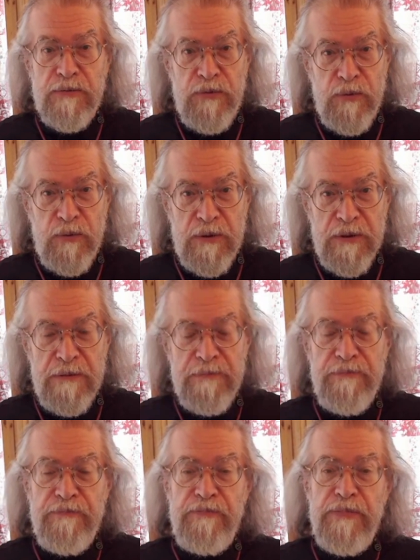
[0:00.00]

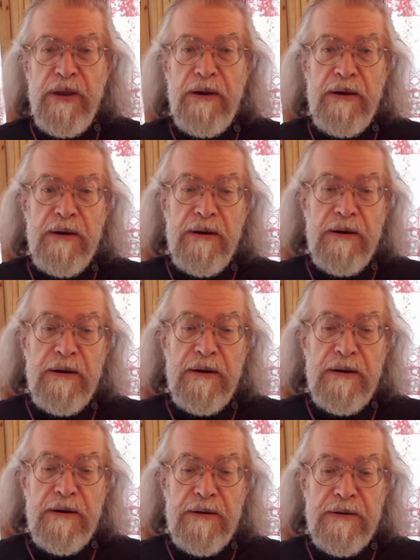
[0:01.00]
кукла,
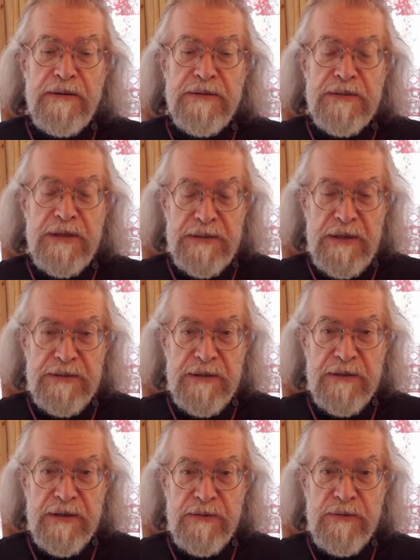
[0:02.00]

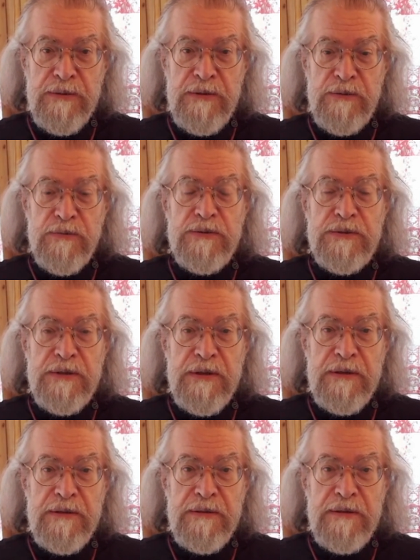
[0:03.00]
создатель которой
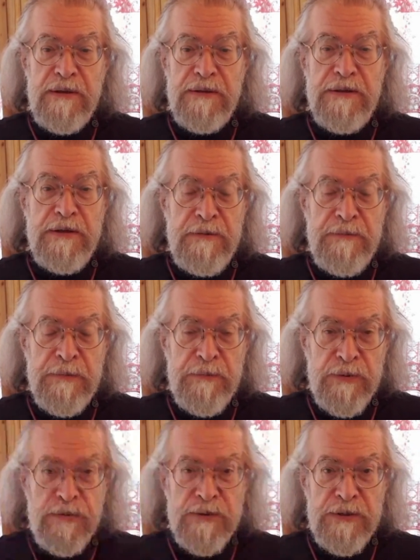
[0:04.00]
узнал имя
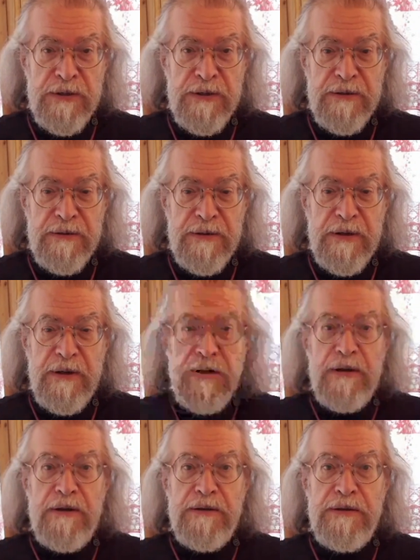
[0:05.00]
Божие
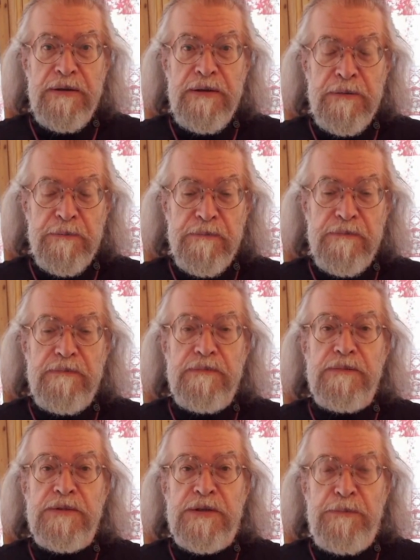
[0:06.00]
и
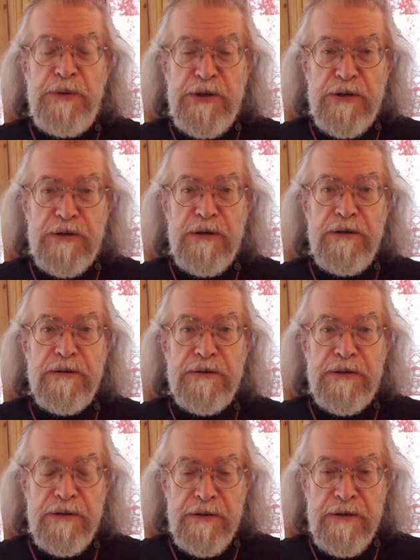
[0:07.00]
запечатлел
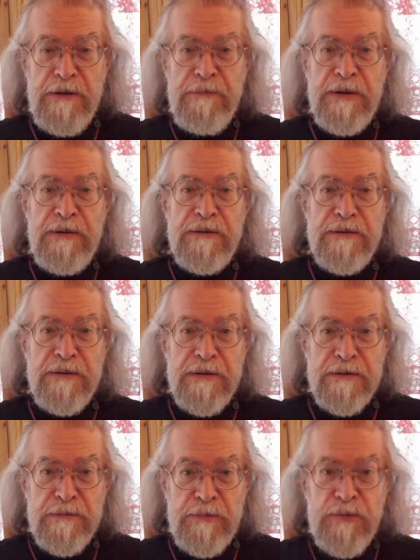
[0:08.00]
это имя
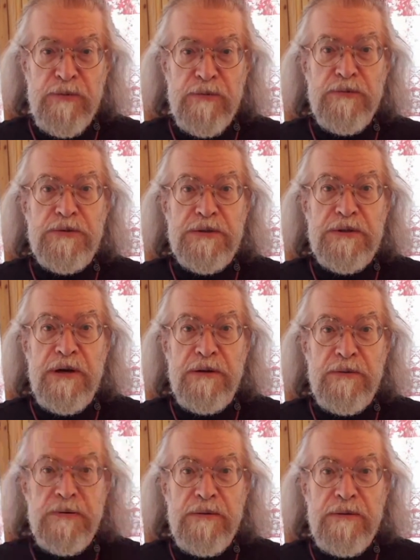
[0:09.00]
на лбу у
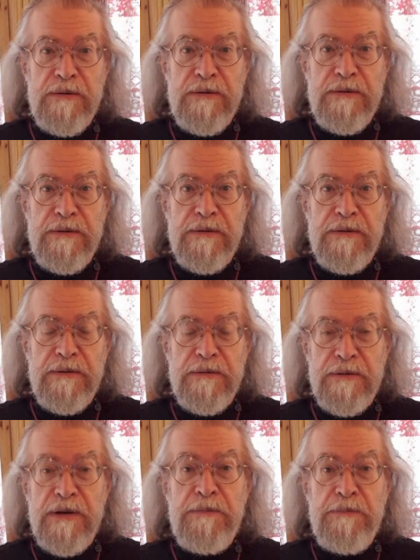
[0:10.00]
статуи.
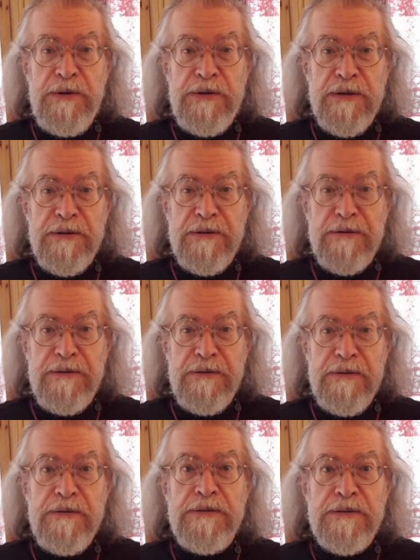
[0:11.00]
Отпечатал.
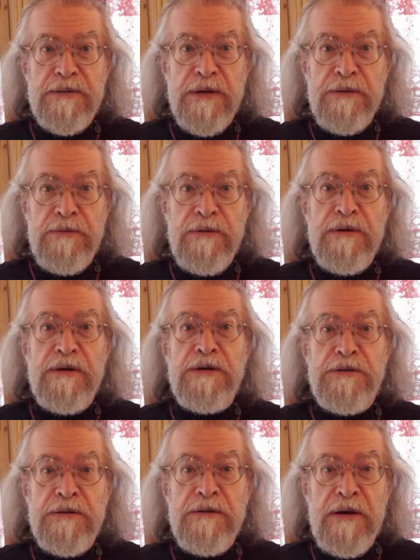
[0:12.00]
И статуя
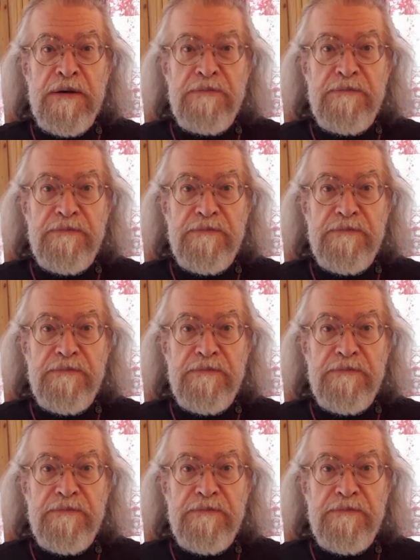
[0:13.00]
ожила.